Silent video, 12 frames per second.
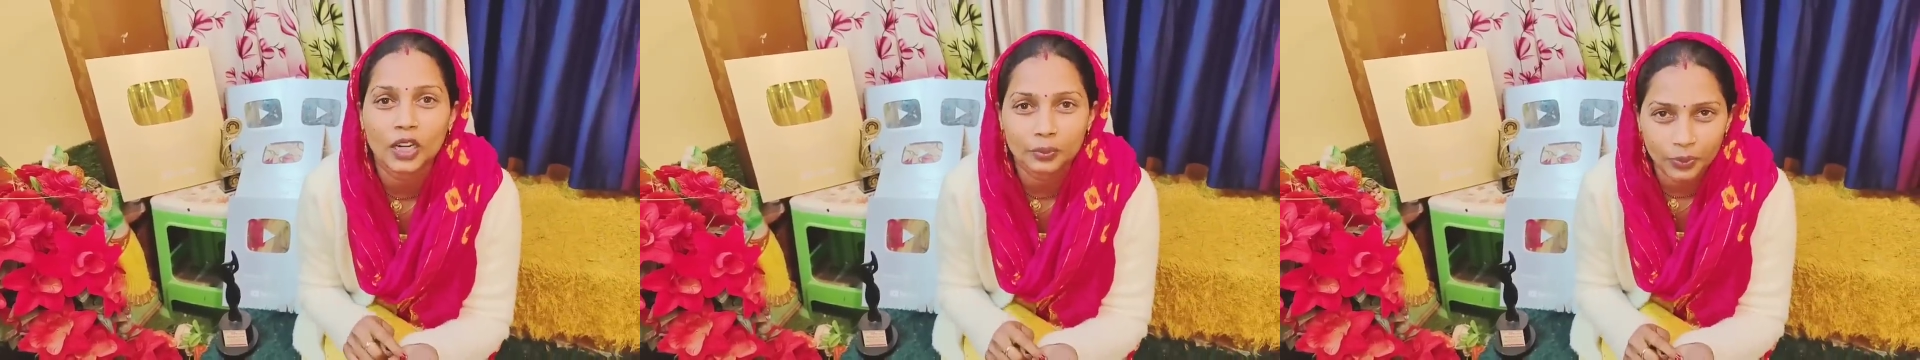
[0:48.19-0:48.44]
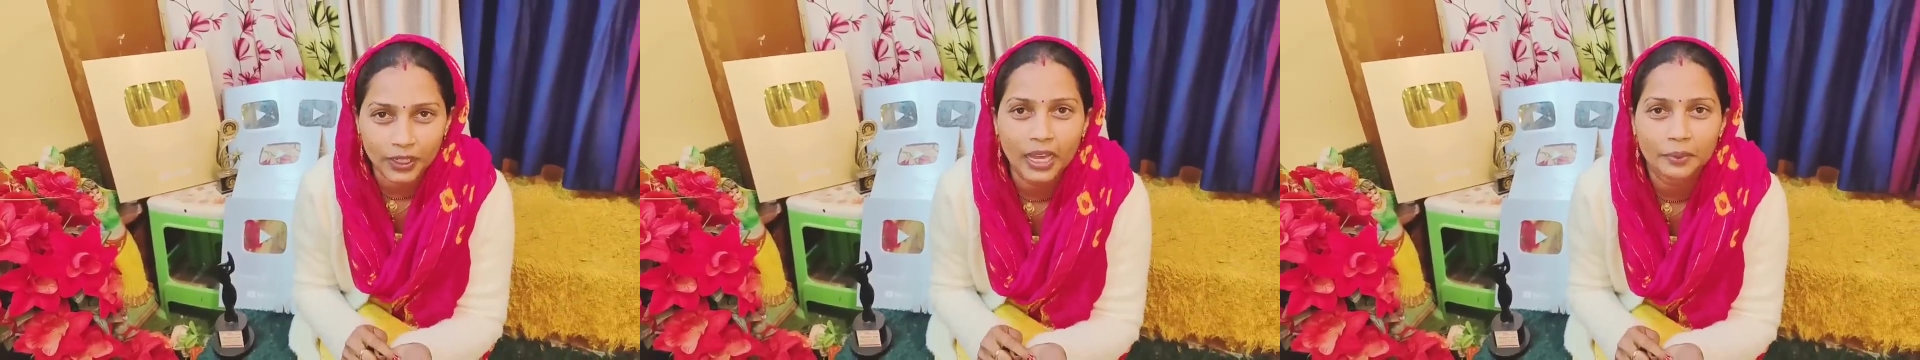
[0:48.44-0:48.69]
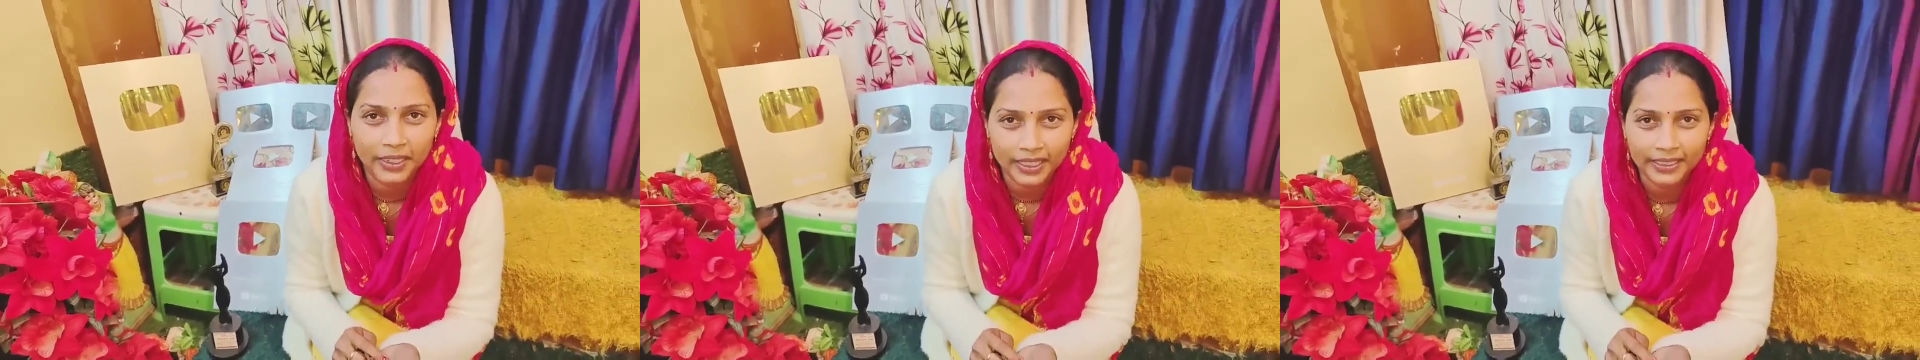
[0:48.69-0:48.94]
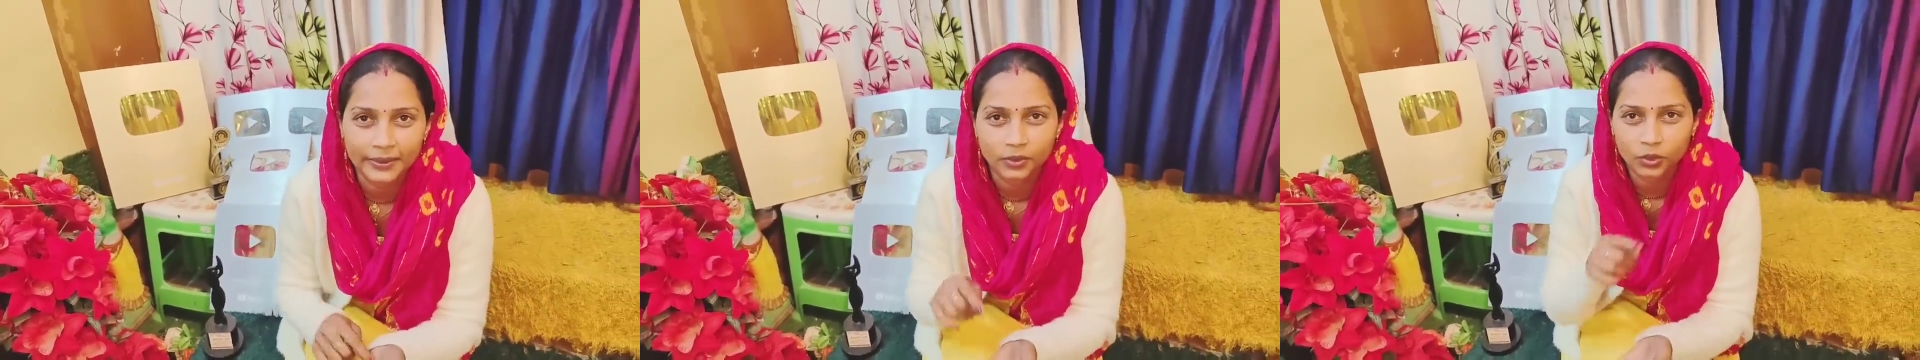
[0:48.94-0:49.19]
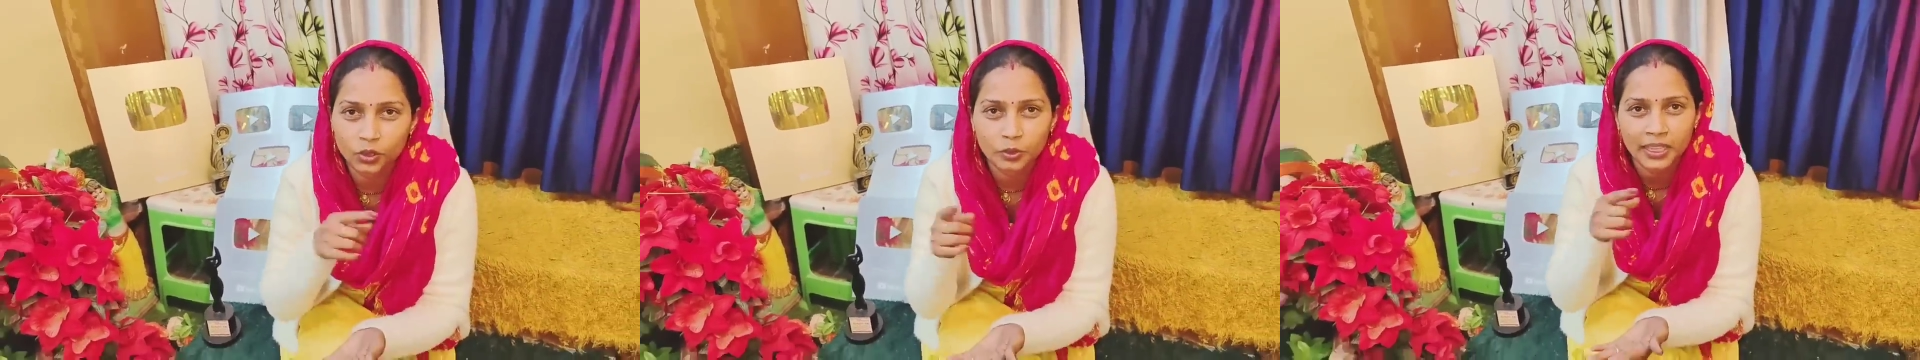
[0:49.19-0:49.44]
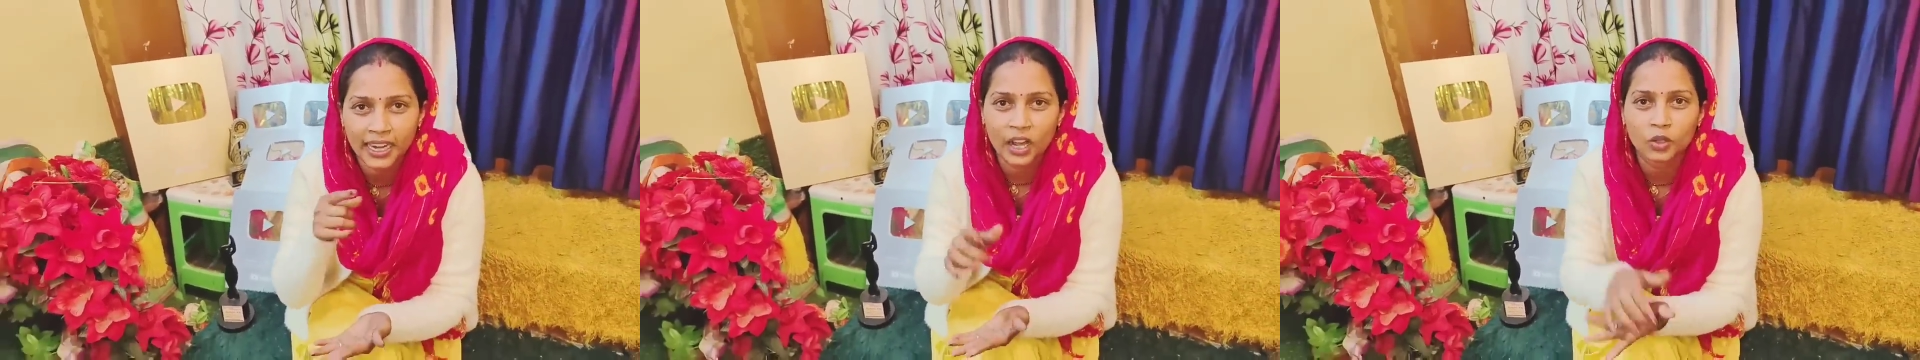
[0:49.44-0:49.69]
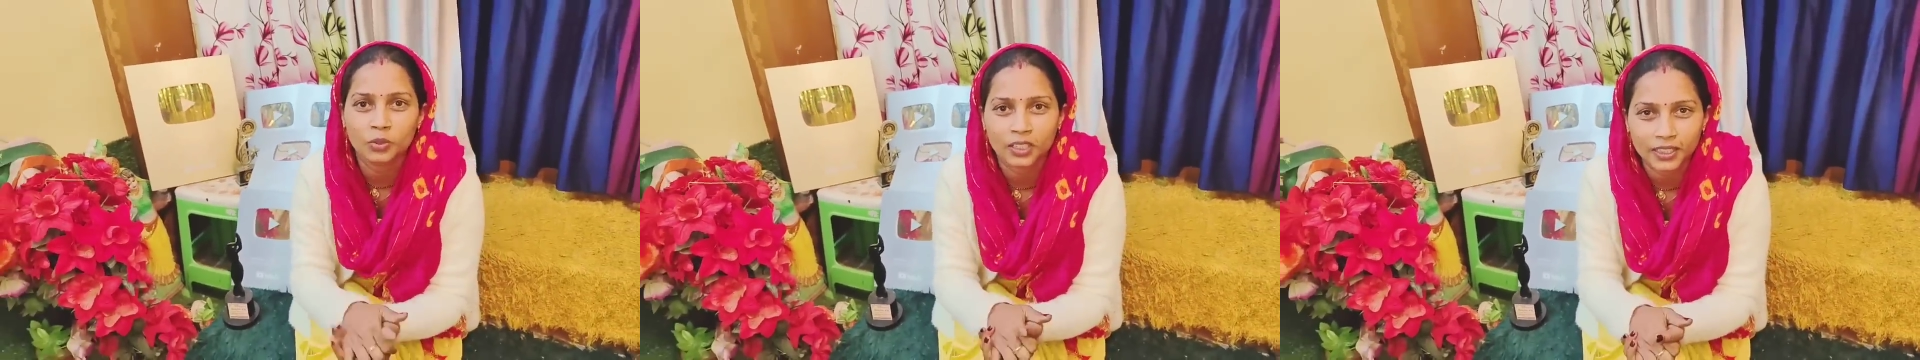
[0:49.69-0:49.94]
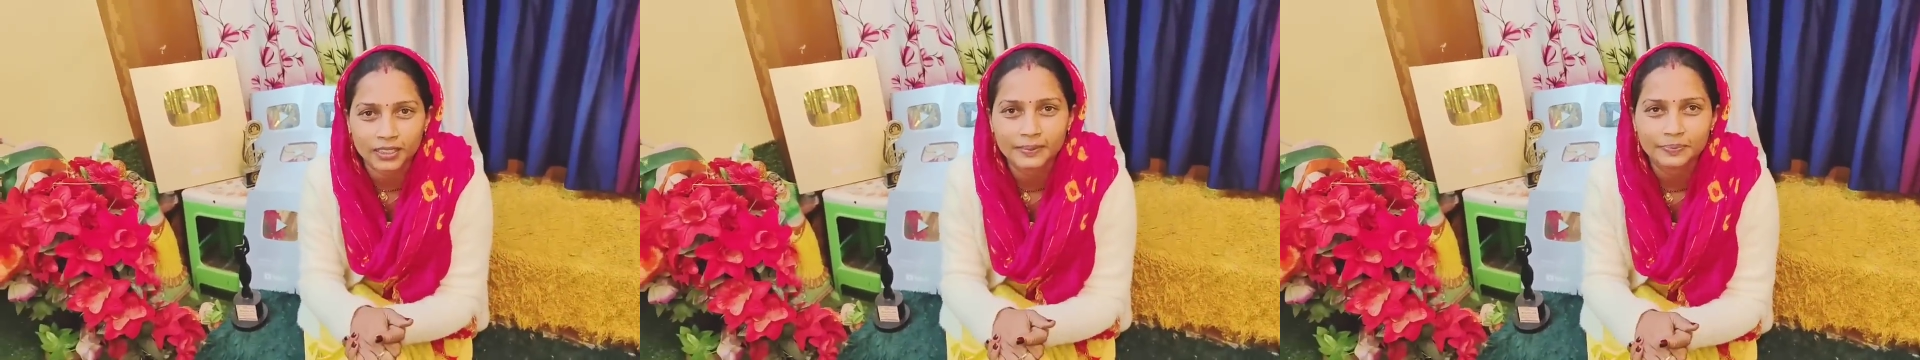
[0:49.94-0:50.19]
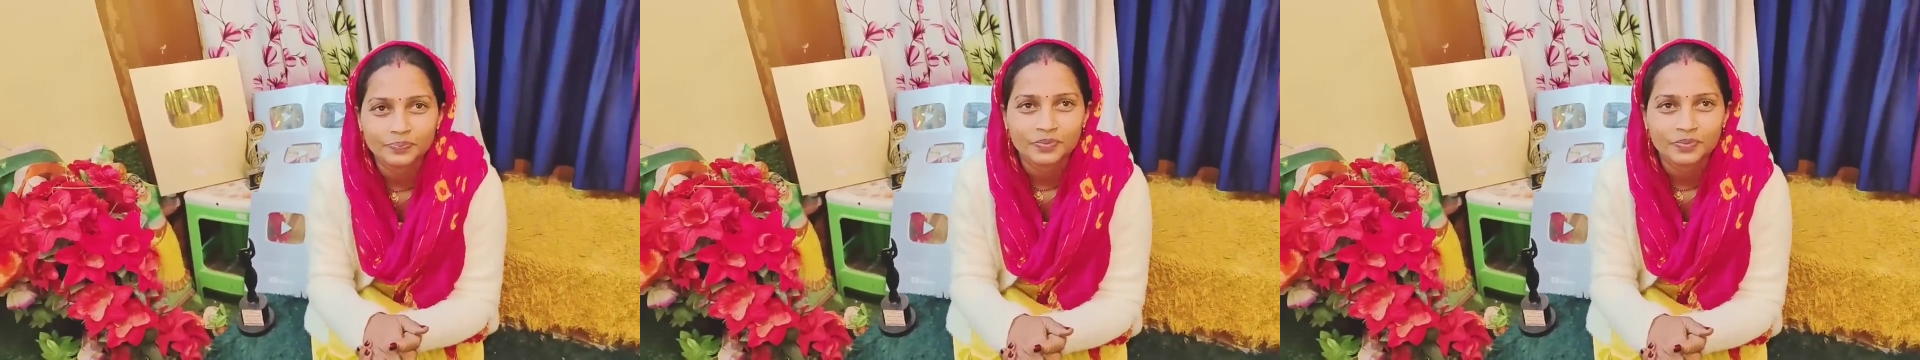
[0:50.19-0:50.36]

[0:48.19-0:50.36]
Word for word: गोरखपुरिया बाटी दोनों में रारू मरत